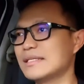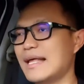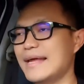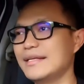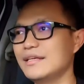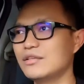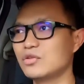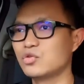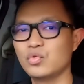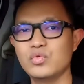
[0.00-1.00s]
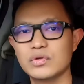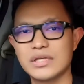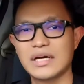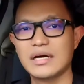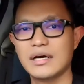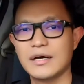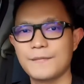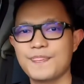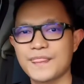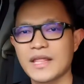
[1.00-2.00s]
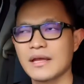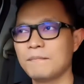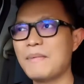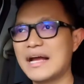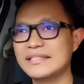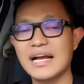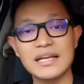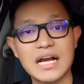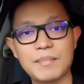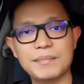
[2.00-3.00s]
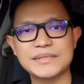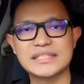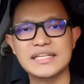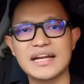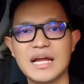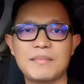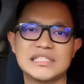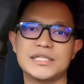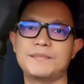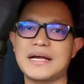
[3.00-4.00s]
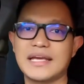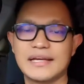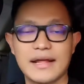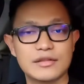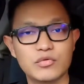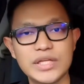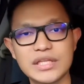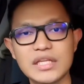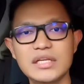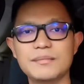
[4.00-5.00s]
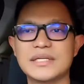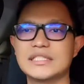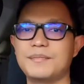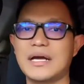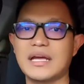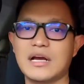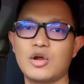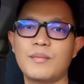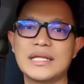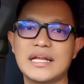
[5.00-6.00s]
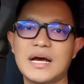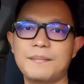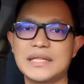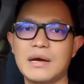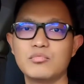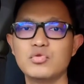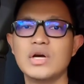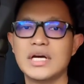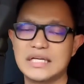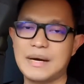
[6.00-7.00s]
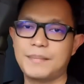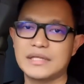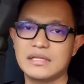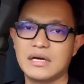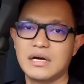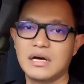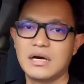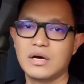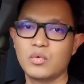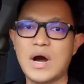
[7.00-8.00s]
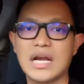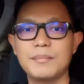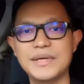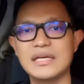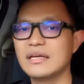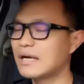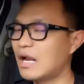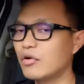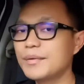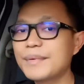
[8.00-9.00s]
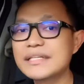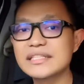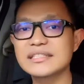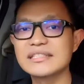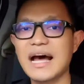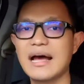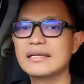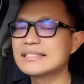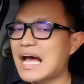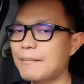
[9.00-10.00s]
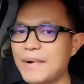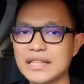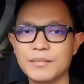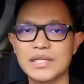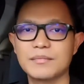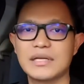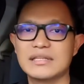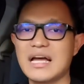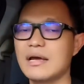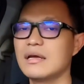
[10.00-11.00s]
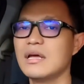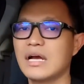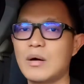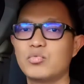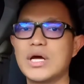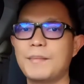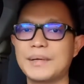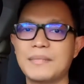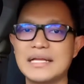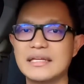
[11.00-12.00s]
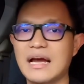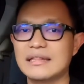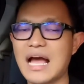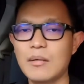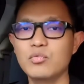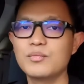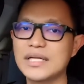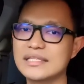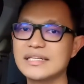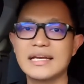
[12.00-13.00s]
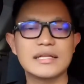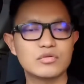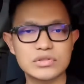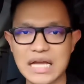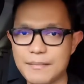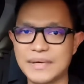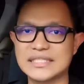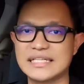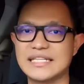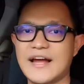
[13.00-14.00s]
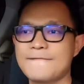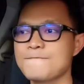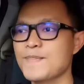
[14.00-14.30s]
Selain itu uh, banyak nih kapal pesiar yang masih pakai gratuity, masih pakai kalau banyak dapat tamu dapat uh, uang lebih. Kalau di Princess ndak sama teman-teman. Entah kamu dapat banyak tamu, banyak sedikit itu sama saja.